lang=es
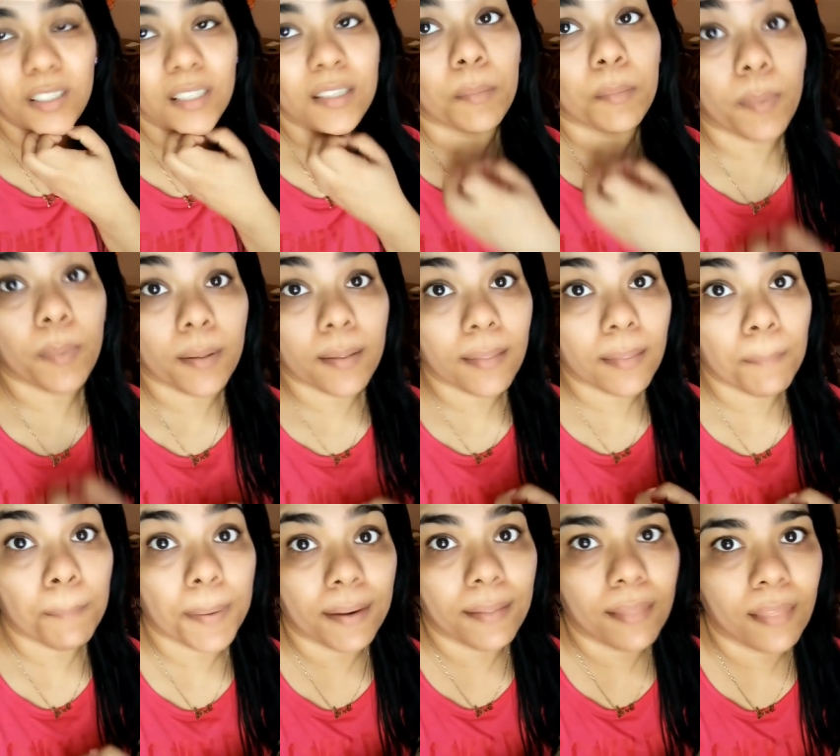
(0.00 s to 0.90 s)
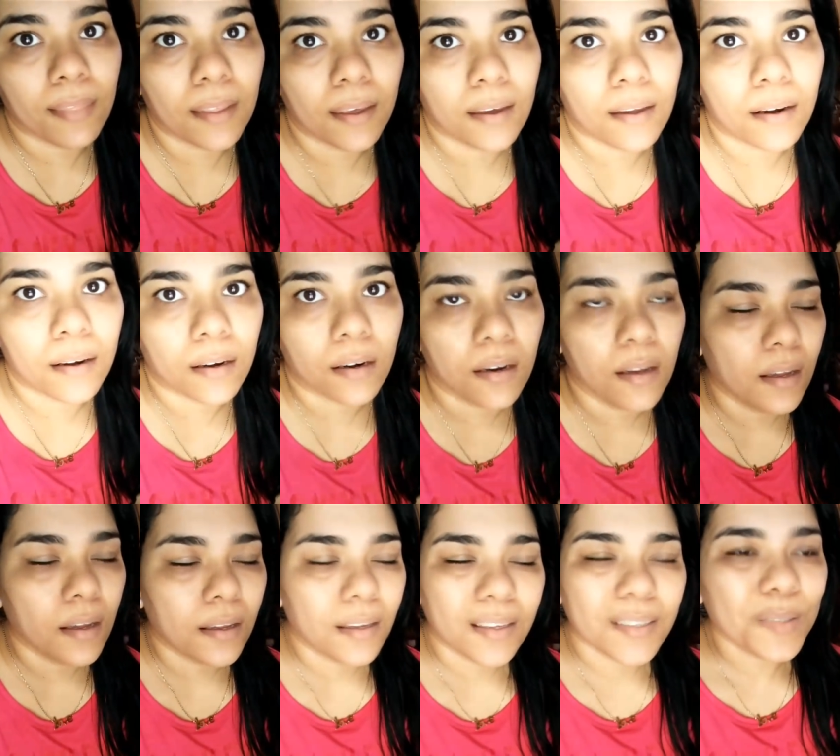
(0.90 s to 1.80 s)
se te puede deprender
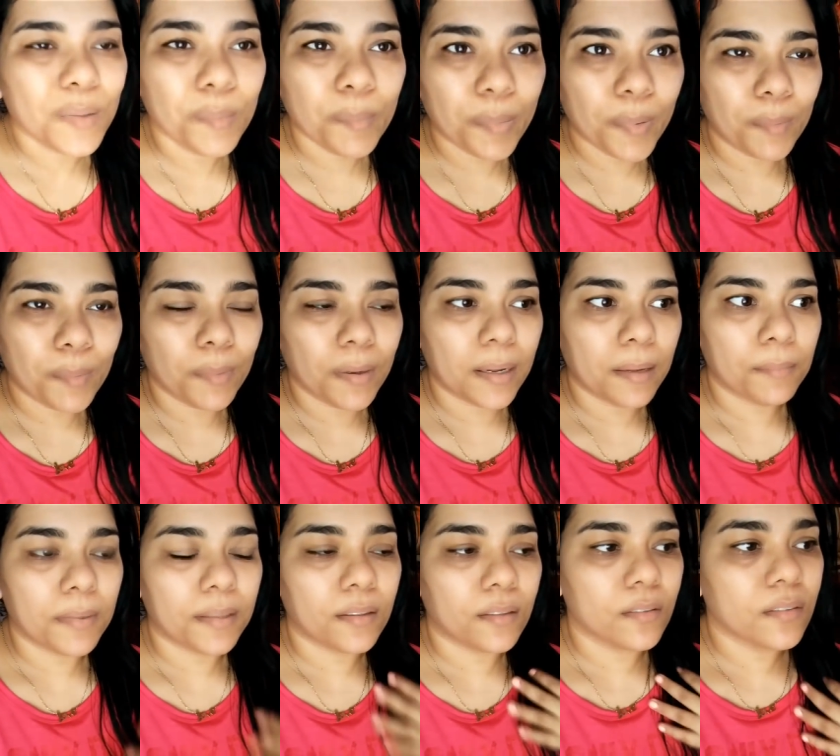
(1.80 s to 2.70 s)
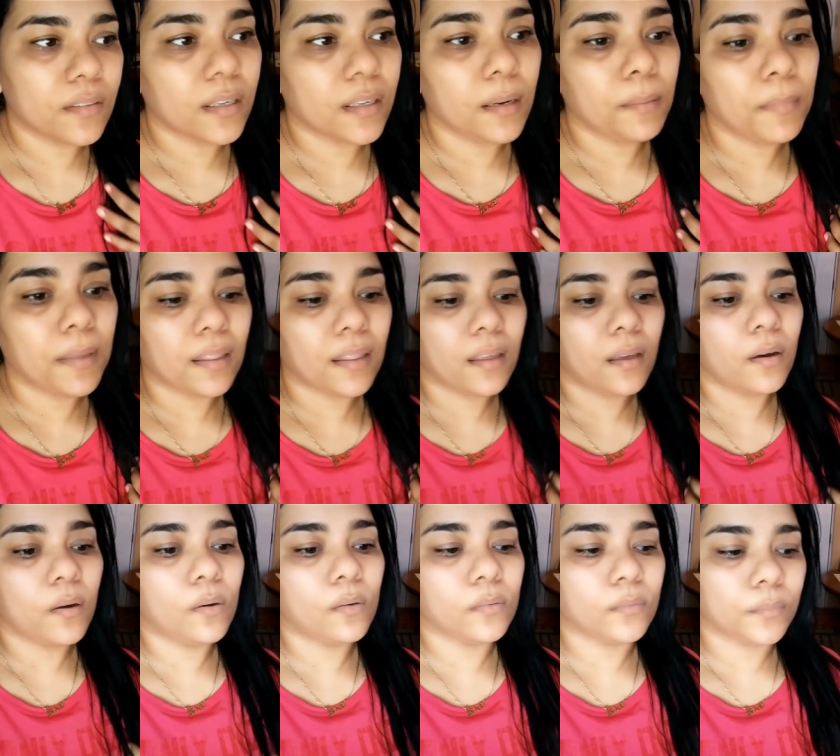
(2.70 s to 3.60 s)
y es un problema. Entonces él me
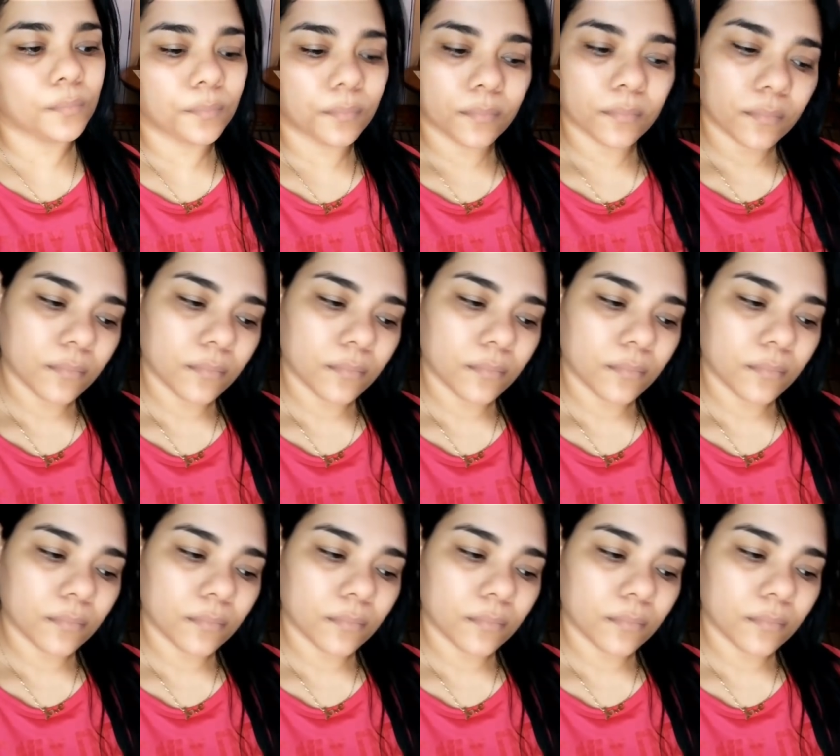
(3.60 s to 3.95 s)
dijo,